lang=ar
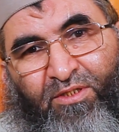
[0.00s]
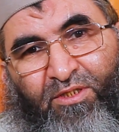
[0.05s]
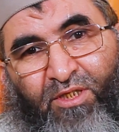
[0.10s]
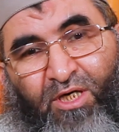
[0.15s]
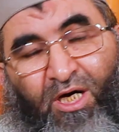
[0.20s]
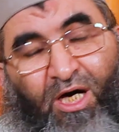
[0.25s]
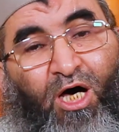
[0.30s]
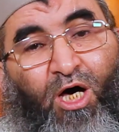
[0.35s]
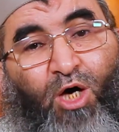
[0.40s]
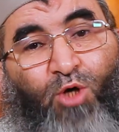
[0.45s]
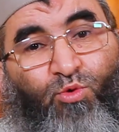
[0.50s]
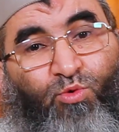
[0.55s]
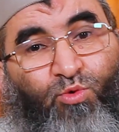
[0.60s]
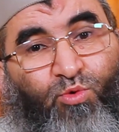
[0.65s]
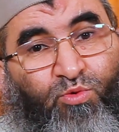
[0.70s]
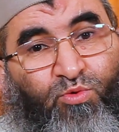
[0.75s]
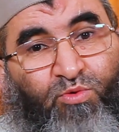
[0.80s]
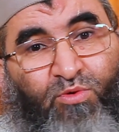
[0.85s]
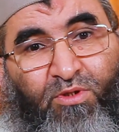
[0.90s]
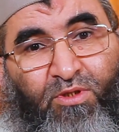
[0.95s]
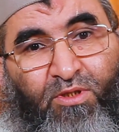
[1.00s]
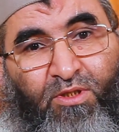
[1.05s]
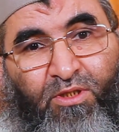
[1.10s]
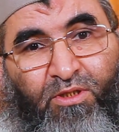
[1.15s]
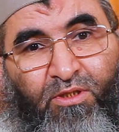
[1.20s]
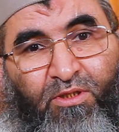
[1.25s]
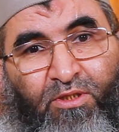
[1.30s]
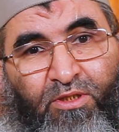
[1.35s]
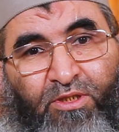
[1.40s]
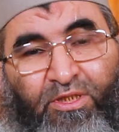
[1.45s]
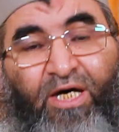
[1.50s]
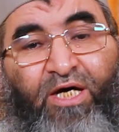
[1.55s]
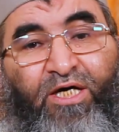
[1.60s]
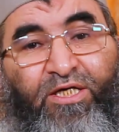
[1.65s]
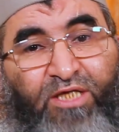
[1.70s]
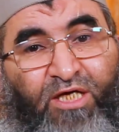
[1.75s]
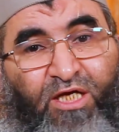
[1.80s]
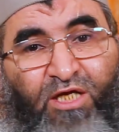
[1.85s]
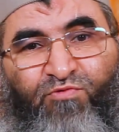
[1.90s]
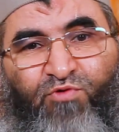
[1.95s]
حاله
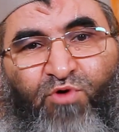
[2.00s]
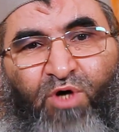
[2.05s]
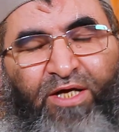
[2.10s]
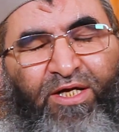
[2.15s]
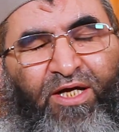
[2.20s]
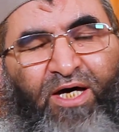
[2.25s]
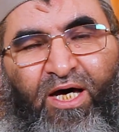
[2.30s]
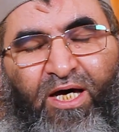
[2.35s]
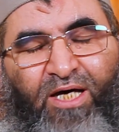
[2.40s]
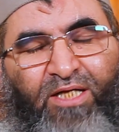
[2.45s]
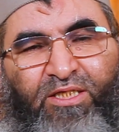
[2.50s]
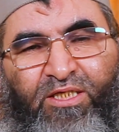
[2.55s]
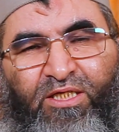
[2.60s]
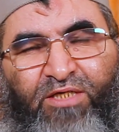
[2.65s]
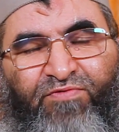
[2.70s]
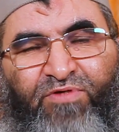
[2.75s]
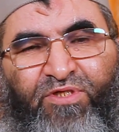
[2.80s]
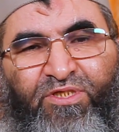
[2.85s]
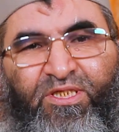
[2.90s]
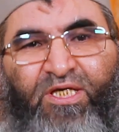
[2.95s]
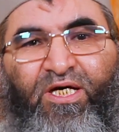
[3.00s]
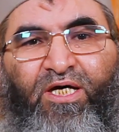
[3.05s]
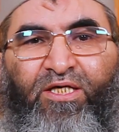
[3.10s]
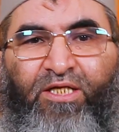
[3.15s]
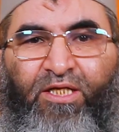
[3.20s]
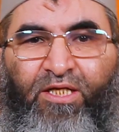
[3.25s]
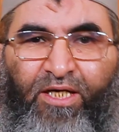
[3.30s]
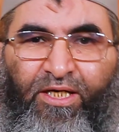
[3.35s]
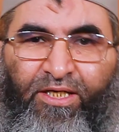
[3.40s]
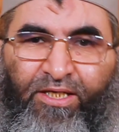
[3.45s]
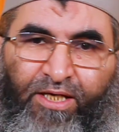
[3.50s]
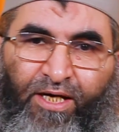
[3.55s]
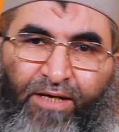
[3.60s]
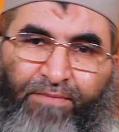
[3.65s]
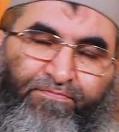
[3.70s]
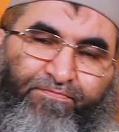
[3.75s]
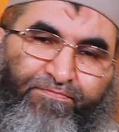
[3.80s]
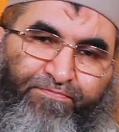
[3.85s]
يختلف عن حاله في سائر الأيام